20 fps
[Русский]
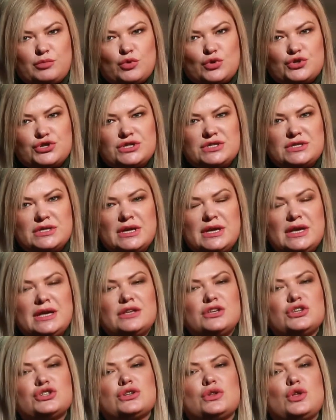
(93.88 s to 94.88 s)
площади,
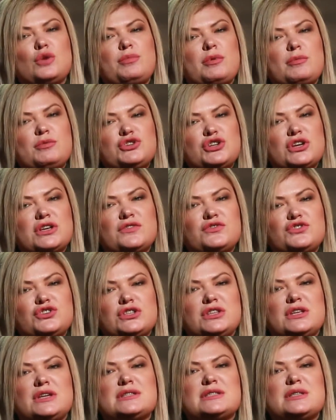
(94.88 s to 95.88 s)
нежилое помещение в
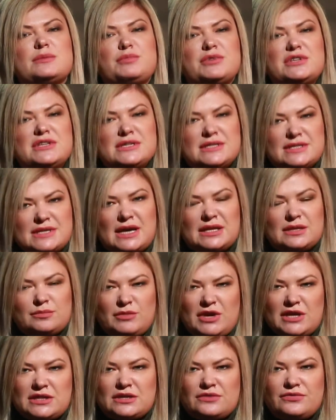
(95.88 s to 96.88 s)
450
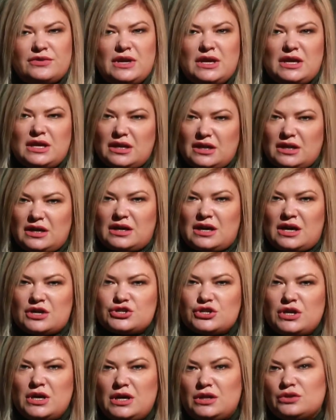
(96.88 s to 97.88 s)
метров и
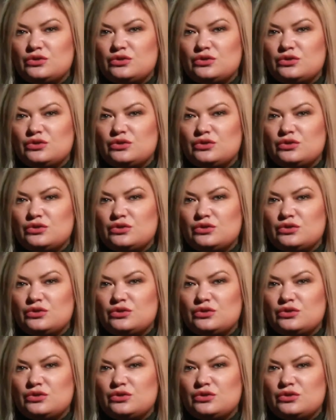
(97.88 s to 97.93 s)
гараж.